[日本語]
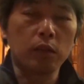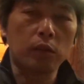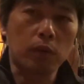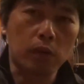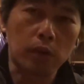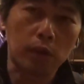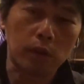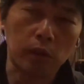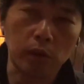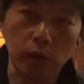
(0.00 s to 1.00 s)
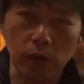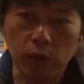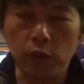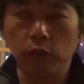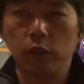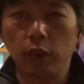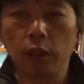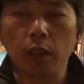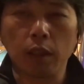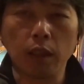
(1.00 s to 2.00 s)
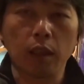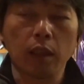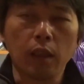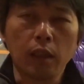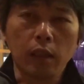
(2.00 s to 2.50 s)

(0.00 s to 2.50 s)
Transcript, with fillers: いうところを気をつけながら、